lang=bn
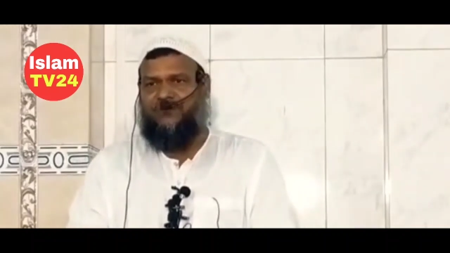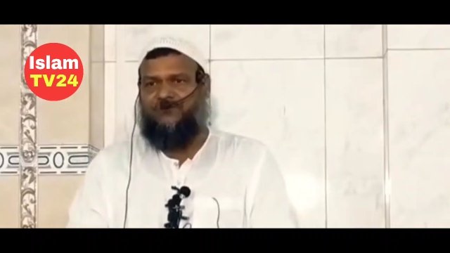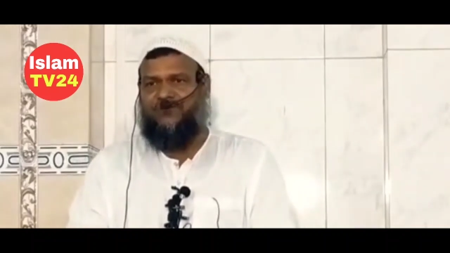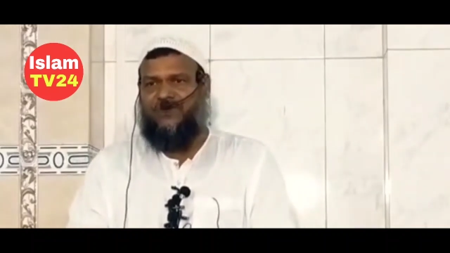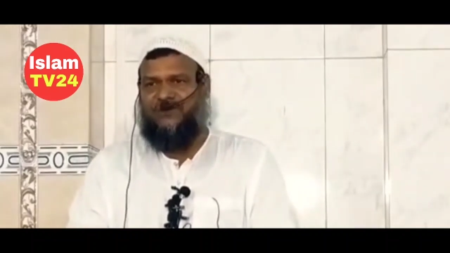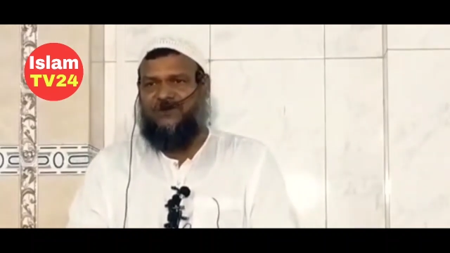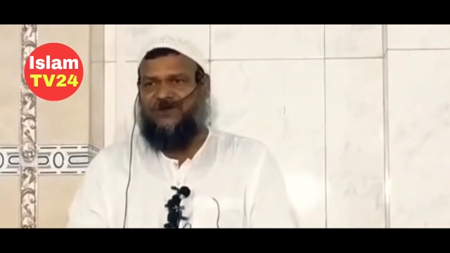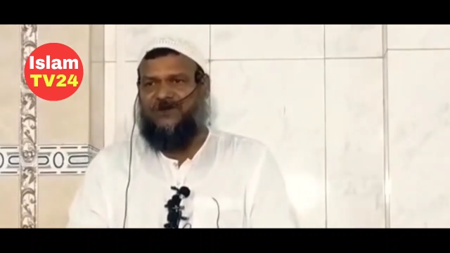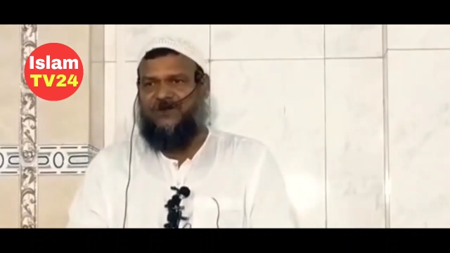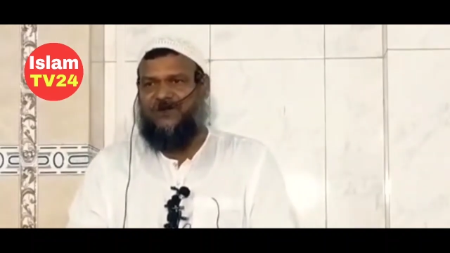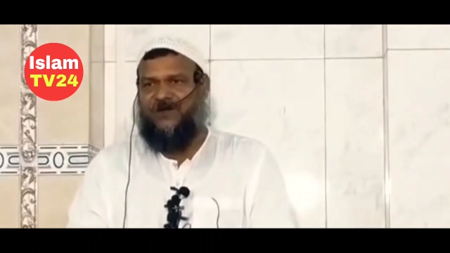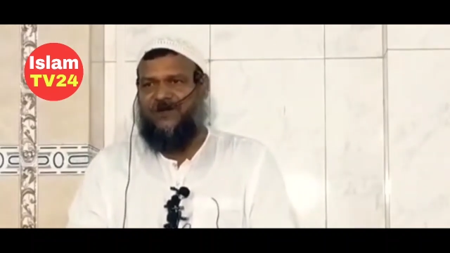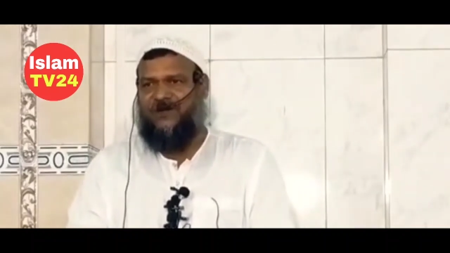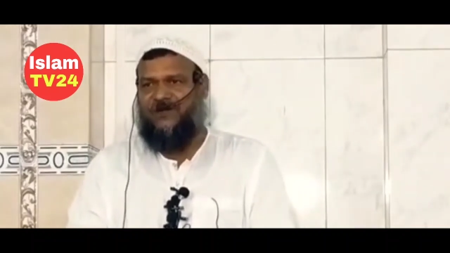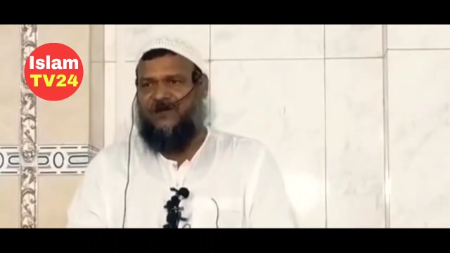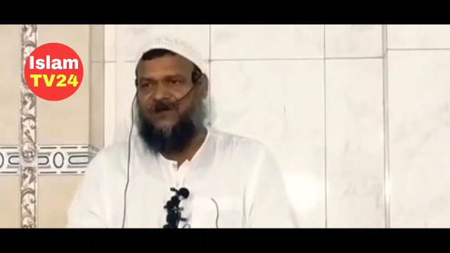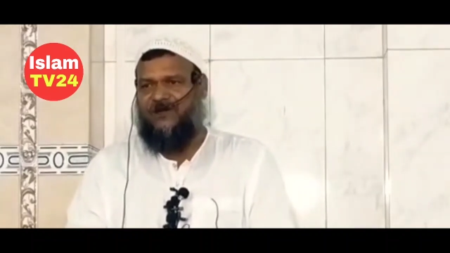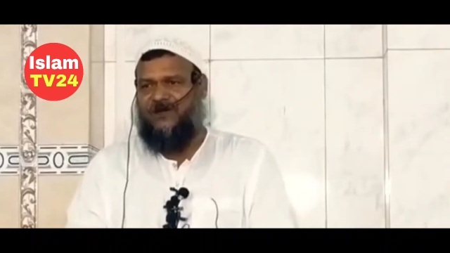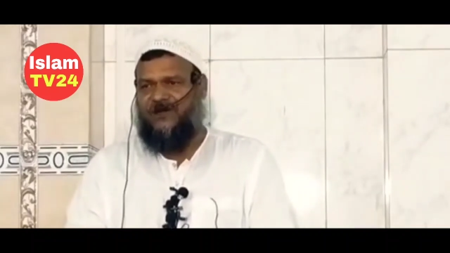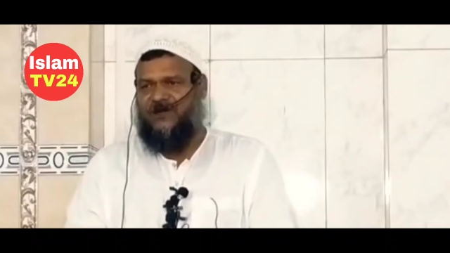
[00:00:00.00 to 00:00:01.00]
আপনাদেরকে
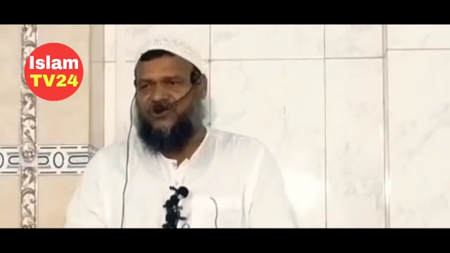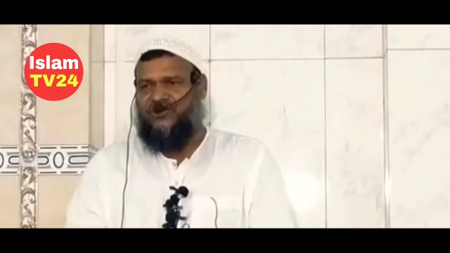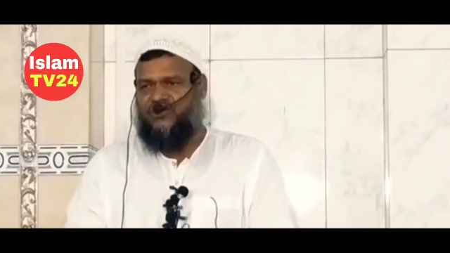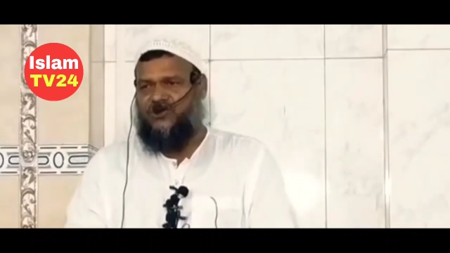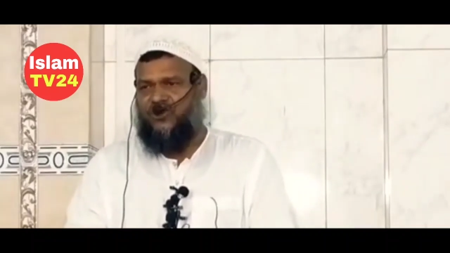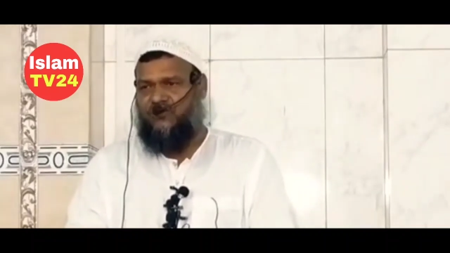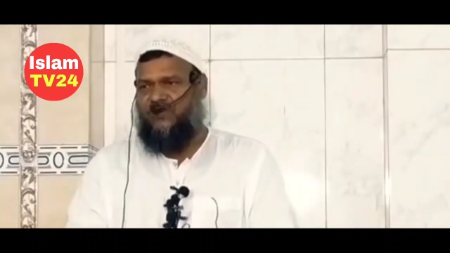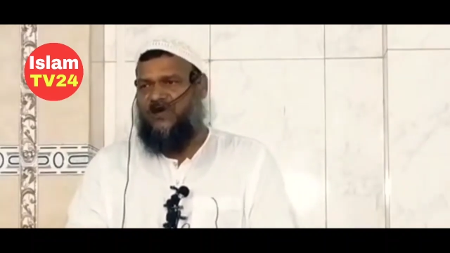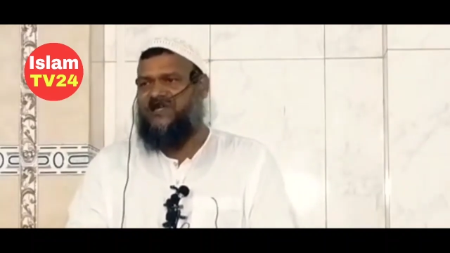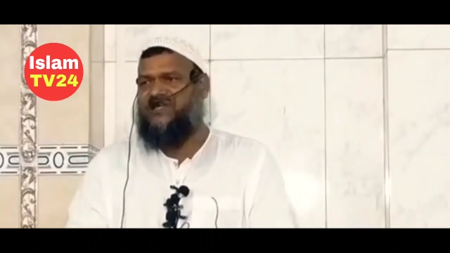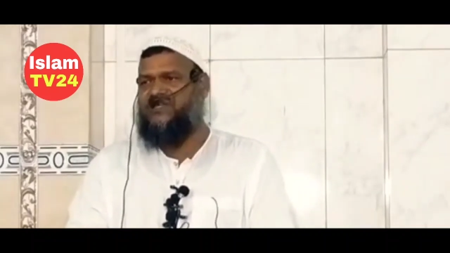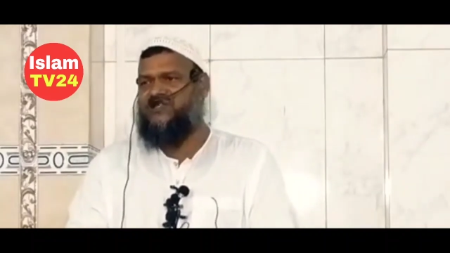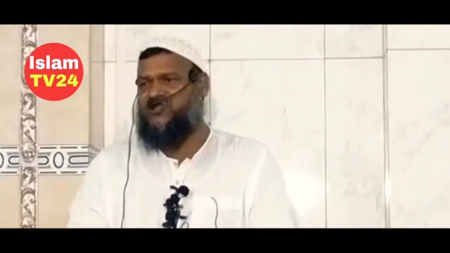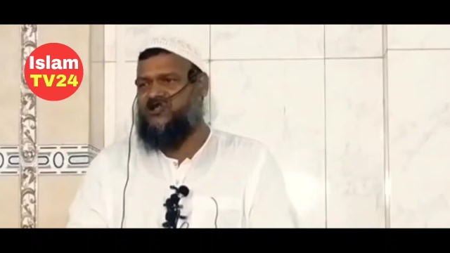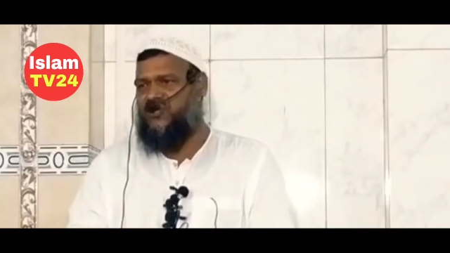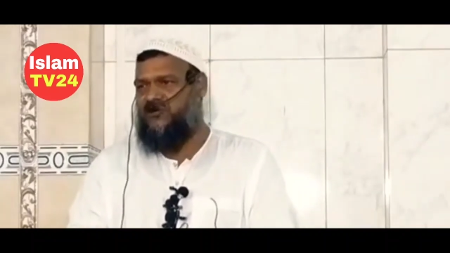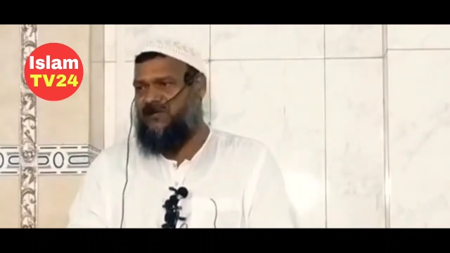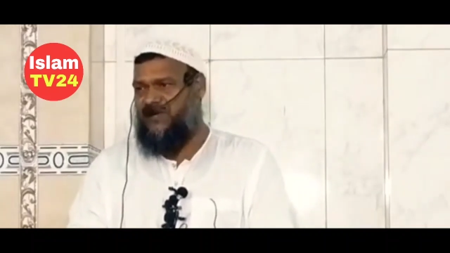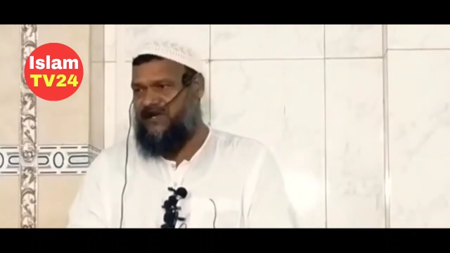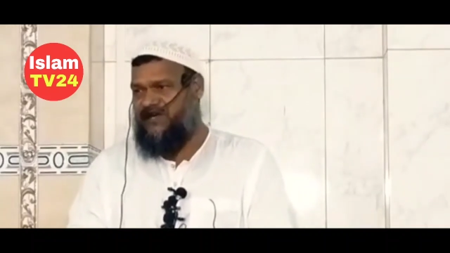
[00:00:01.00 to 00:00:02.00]
সময়ে
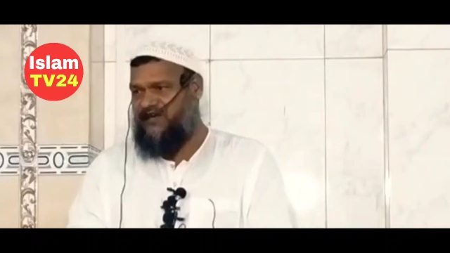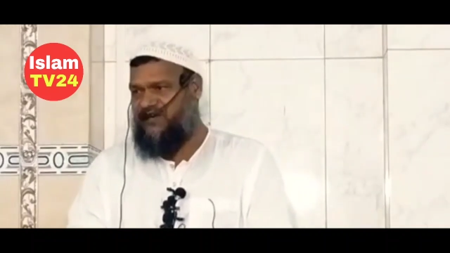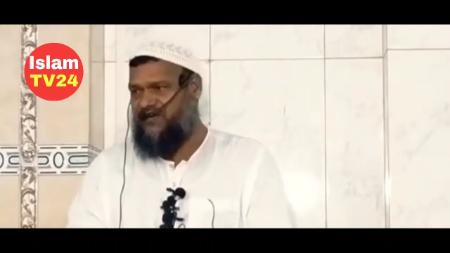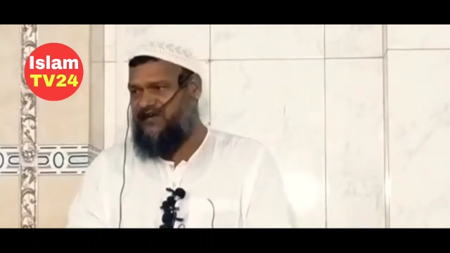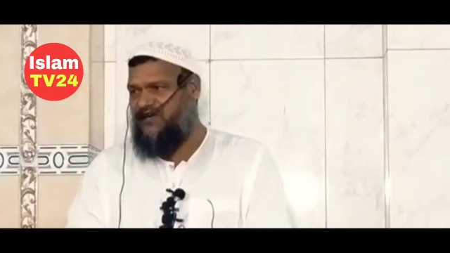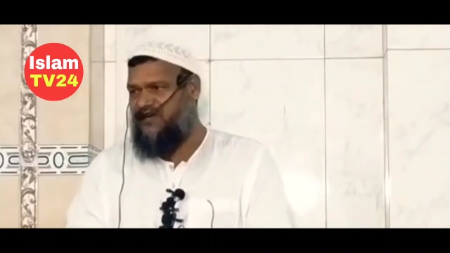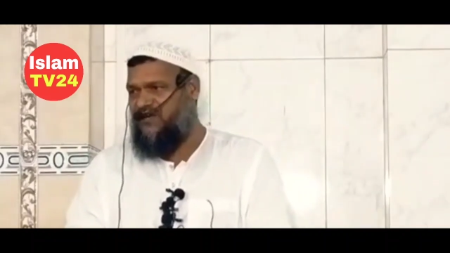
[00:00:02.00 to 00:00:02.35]
সময়ে